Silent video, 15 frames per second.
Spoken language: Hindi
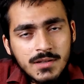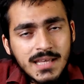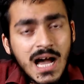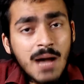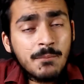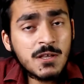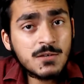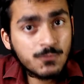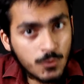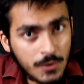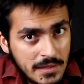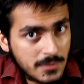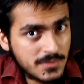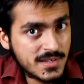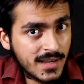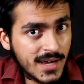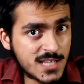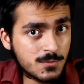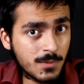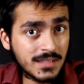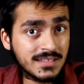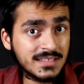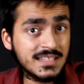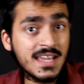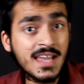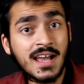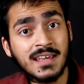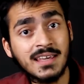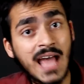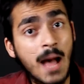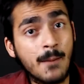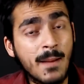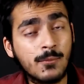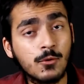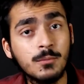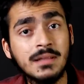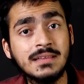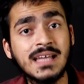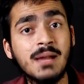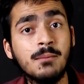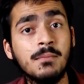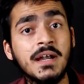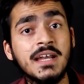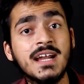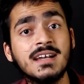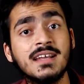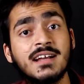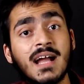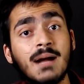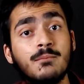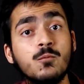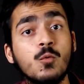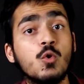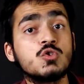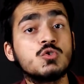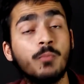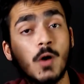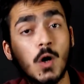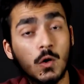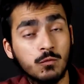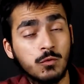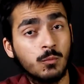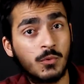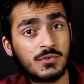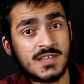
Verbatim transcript: और यहाँ पे इस फोन की सबसे खास बात ये है कि यहाँ पे आपको मिलता है मीडिया टेक का मोस्ट पावरफुल